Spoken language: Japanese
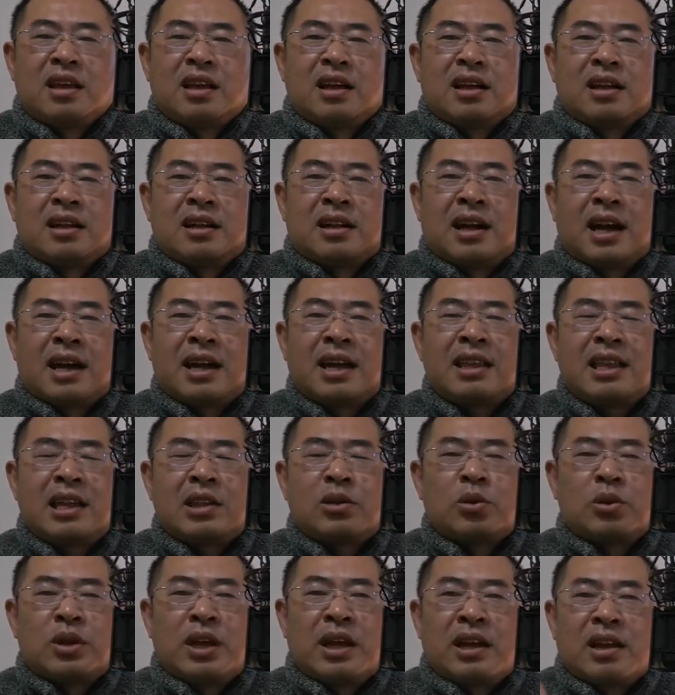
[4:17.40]
崖など
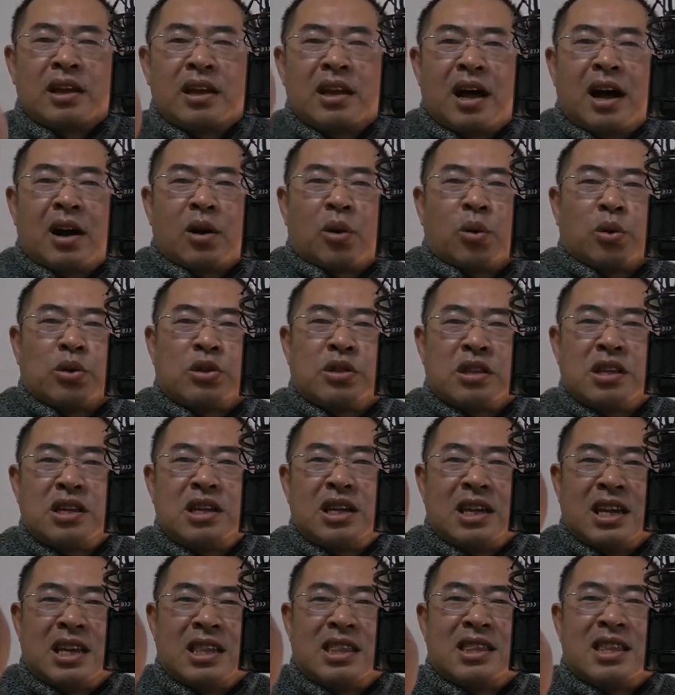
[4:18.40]
であこっちに
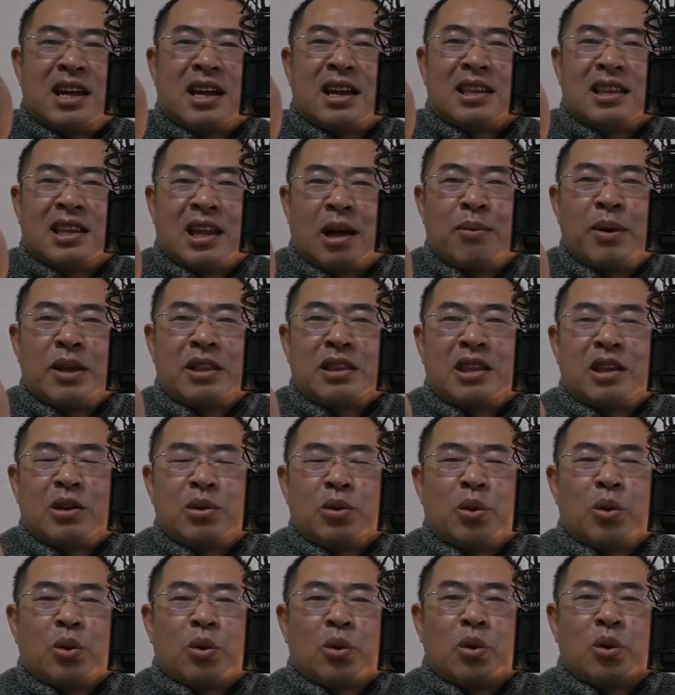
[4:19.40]
行ったらダメっていう方
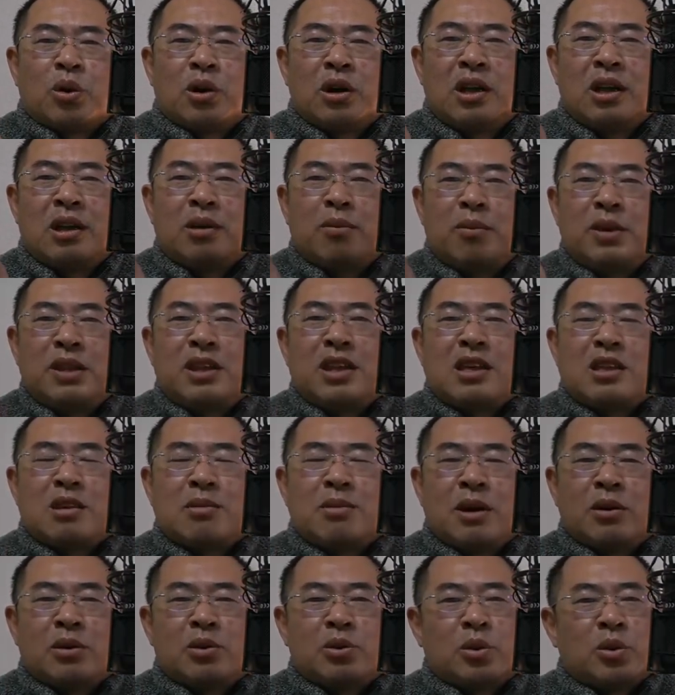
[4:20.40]
向を見てしま
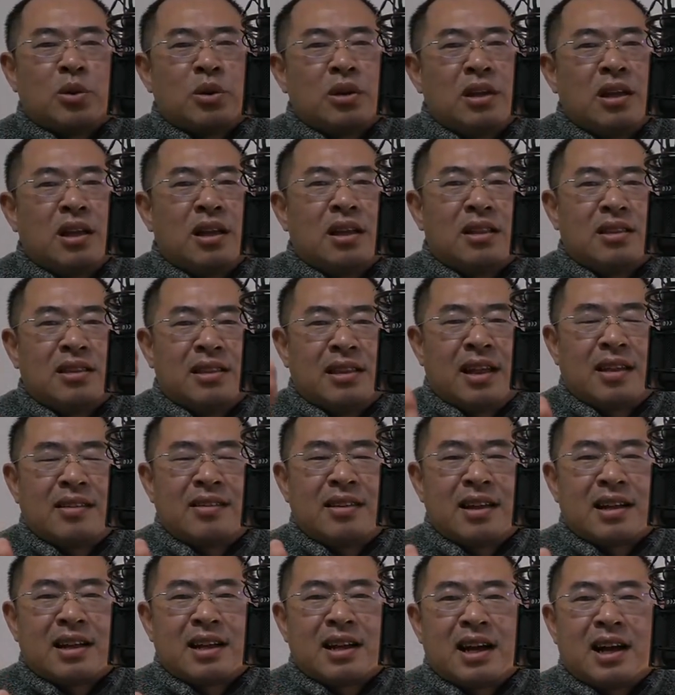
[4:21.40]
うとなぜ
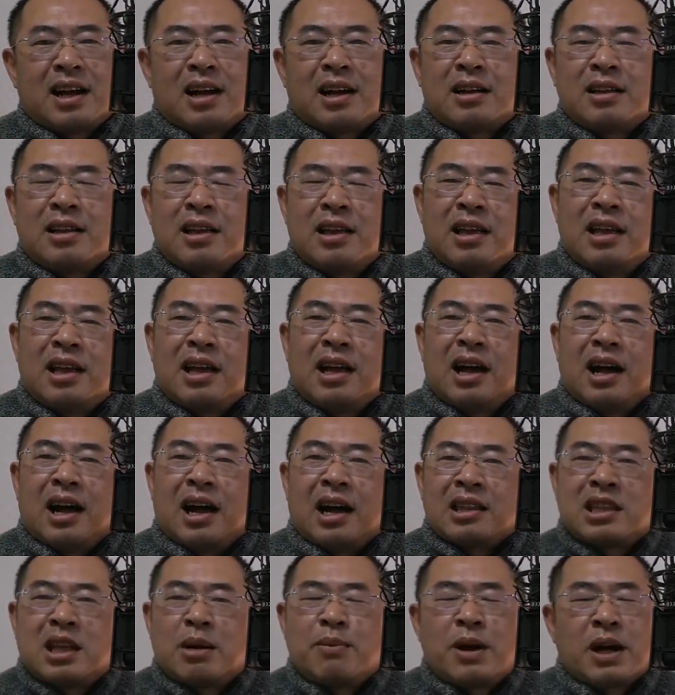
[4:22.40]
か
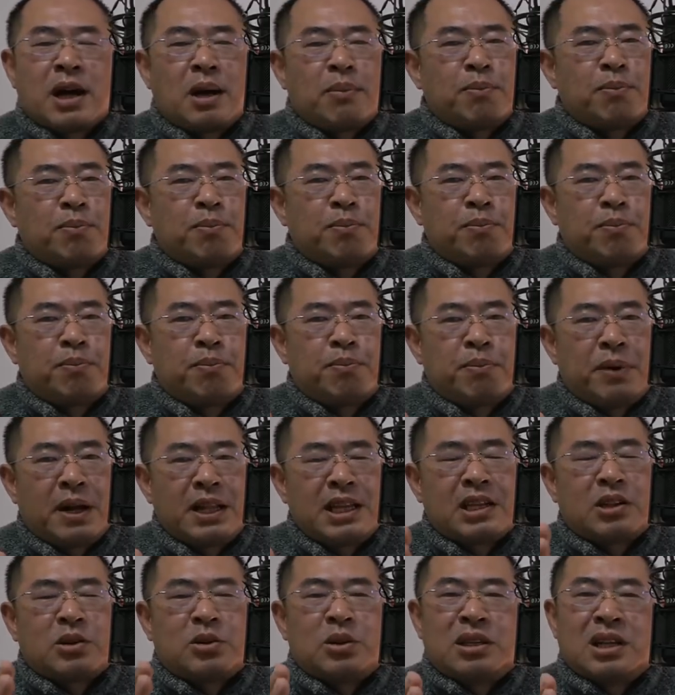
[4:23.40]
頭が
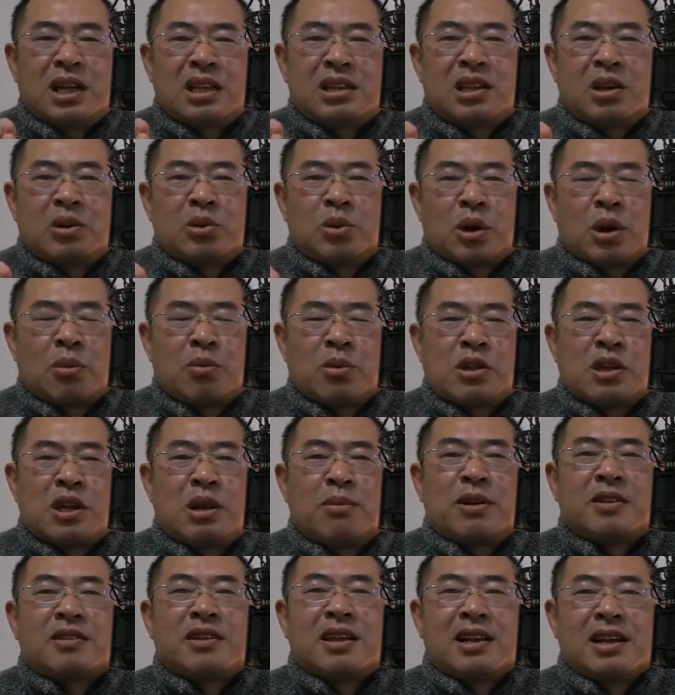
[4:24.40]
パニックになってるのかもしれま
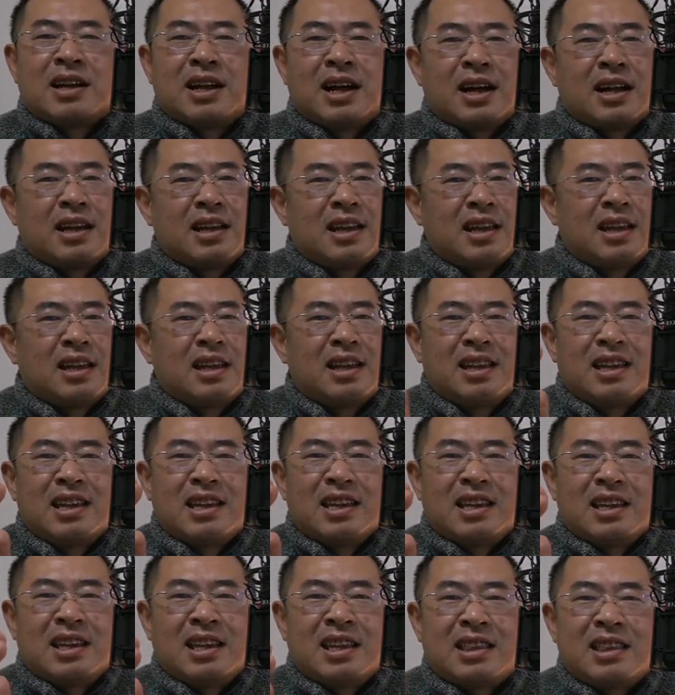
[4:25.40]
せんが、
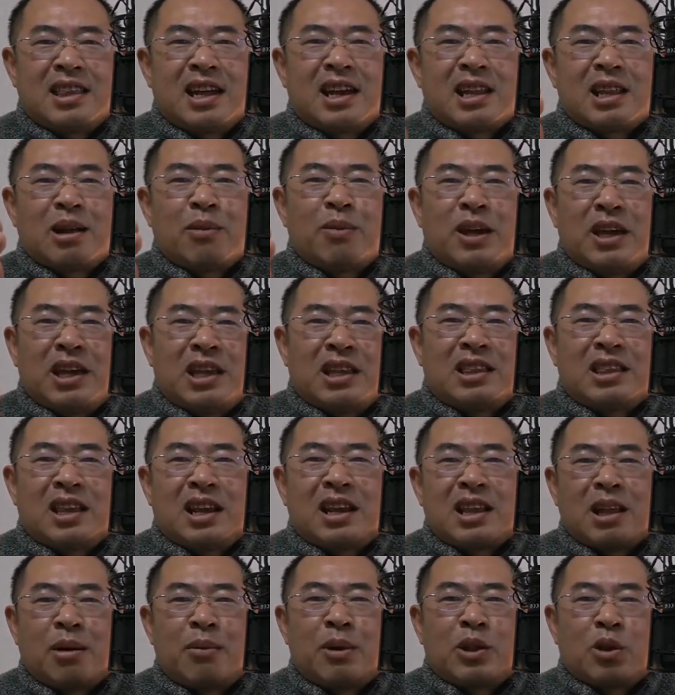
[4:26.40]
行ったらダメ、行ったら
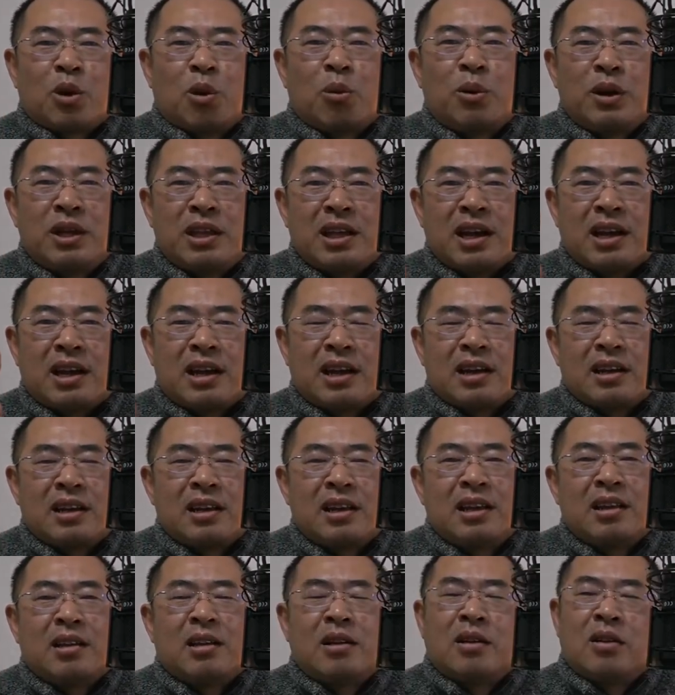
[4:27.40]
ダメと思いながら、
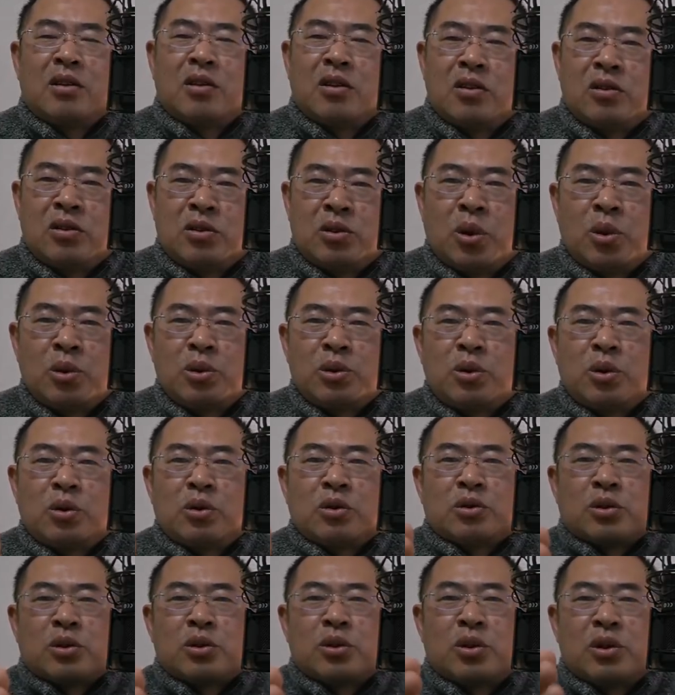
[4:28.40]
どんどんそ
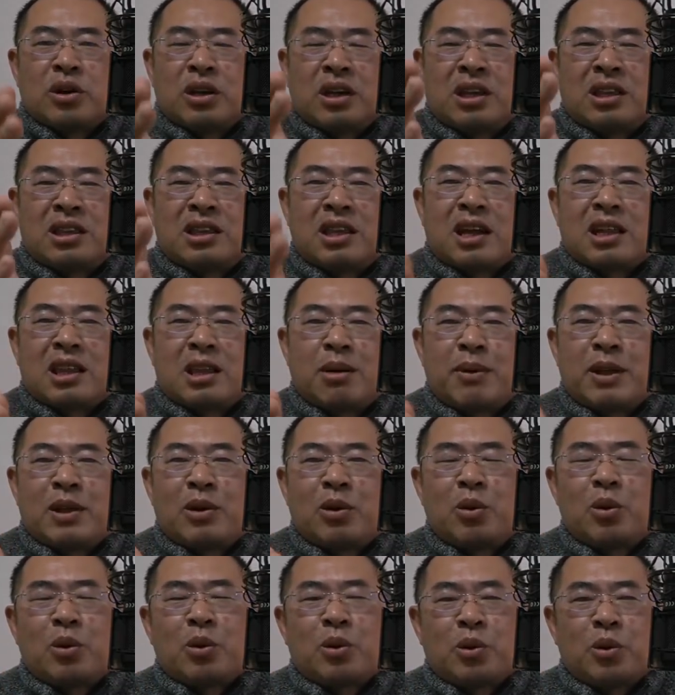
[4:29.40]
の行ったらダメの方
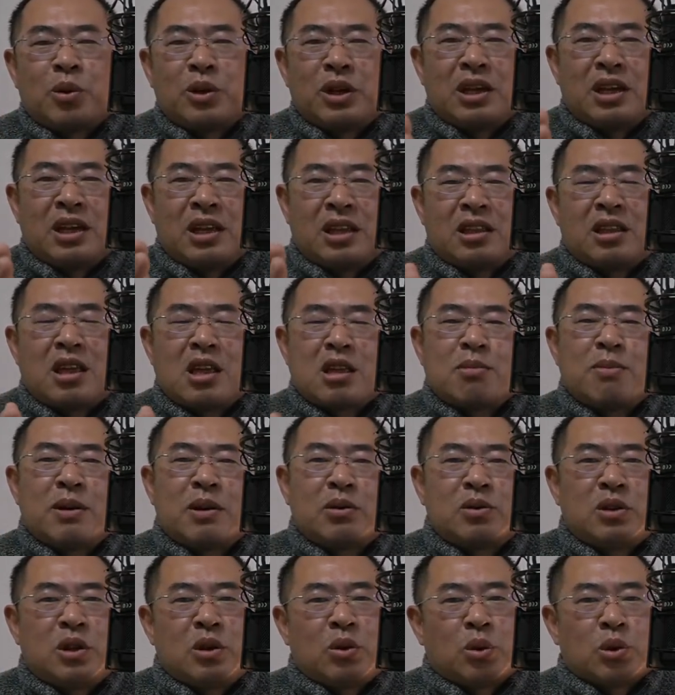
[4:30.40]
向に行ってしまうってい
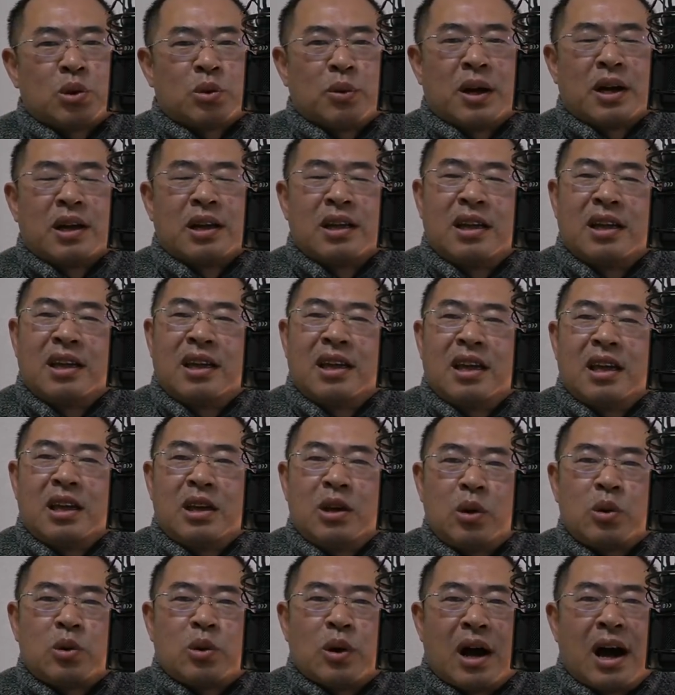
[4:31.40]
うことはよ
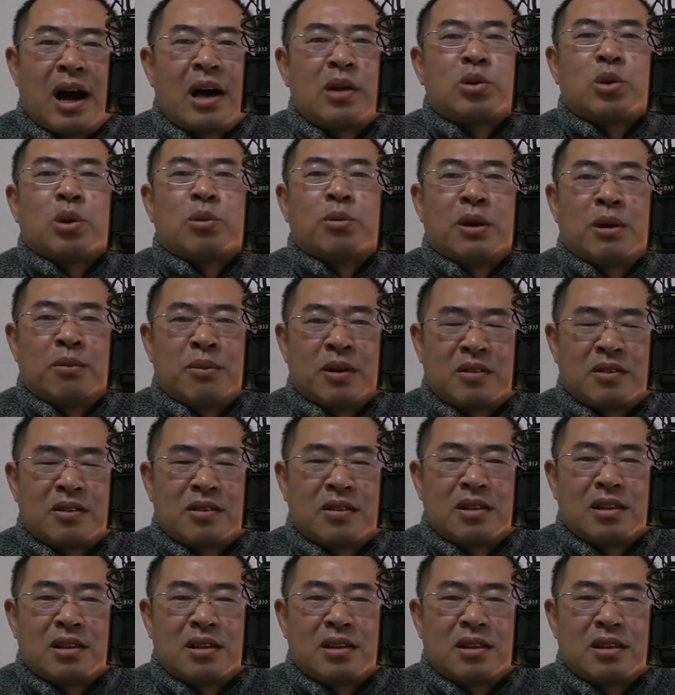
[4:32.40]
くあると思います。